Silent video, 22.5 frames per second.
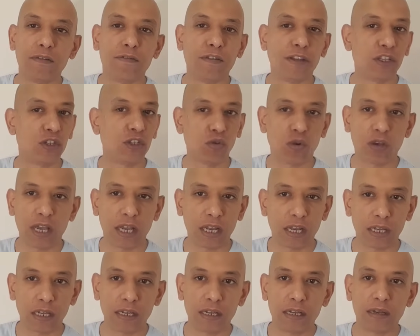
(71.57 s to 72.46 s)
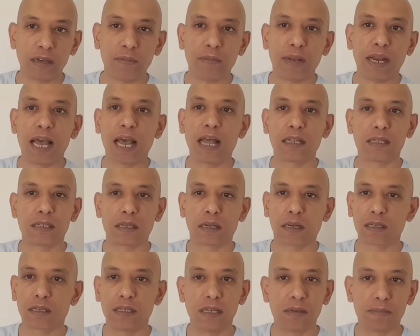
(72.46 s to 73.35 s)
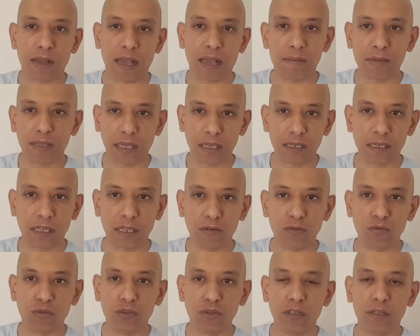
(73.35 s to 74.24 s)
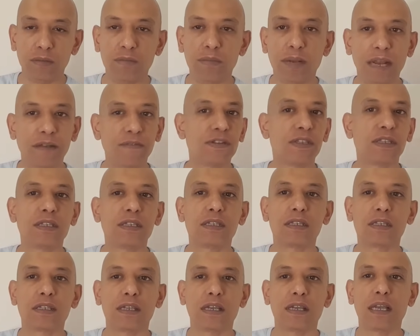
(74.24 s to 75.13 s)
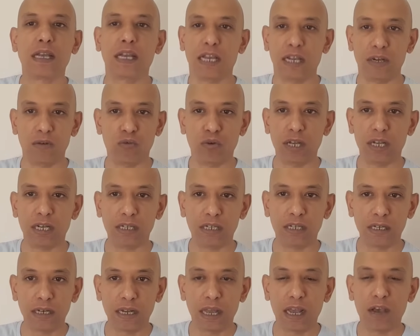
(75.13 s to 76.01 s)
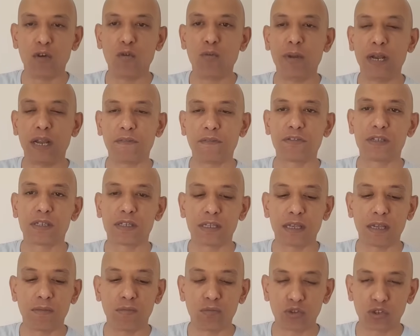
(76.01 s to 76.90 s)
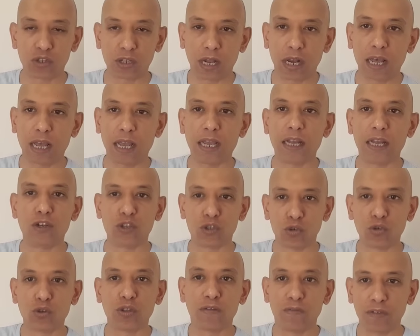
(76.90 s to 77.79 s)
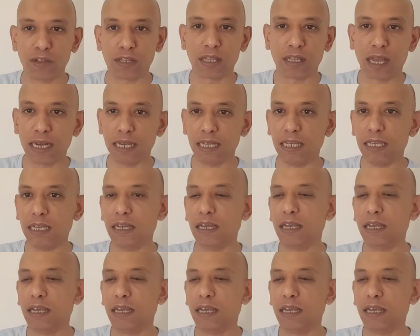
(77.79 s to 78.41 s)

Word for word: فيديو خارج من احد صراصير محمد عيسى داوود بنفس العنوان او بنفس المصطلح اللي استخدم في التعليق